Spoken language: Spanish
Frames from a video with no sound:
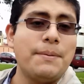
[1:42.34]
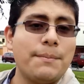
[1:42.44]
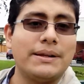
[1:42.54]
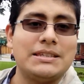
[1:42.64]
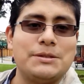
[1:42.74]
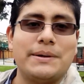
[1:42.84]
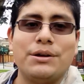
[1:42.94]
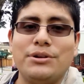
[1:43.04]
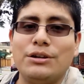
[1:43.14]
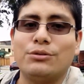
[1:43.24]
Y para participar
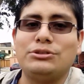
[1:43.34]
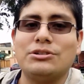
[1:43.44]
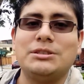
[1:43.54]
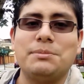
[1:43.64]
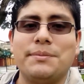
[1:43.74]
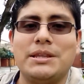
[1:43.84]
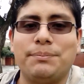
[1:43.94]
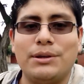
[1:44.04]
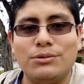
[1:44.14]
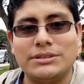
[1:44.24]
en una incursión simplemente
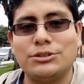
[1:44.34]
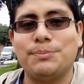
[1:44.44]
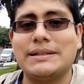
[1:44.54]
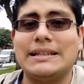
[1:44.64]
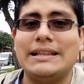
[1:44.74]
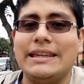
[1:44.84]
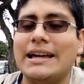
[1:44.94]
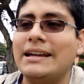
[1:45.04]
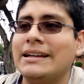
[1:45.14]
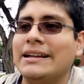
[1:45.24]
pueden usar su pase del
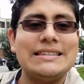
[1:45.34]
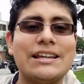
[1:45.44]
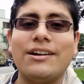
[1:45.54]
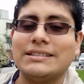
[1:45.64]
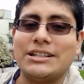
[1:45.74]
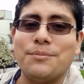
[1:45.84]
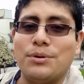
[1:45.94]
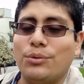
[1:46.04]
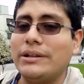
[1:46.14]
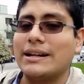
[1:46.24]
día, y si ya lo gastaron
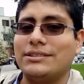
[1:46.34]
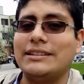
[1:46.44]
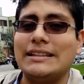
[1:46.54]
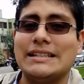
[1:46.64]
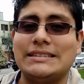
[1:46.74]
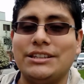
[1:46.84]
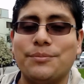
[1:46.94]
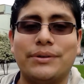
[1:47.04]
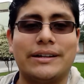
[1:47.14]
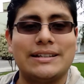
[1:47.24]
por alguna razón del
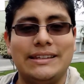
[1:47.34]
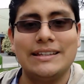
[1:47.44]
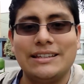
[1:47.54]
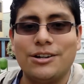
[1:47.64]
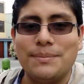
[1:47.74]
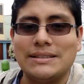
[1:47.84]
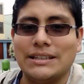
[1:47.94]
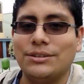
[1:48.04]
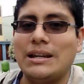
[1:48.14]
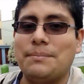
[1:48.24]
destino porque recién están
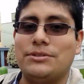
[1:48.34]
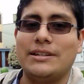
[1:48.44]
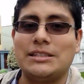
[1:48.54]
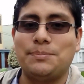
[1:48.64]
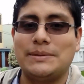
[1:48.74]
comenzando las misiones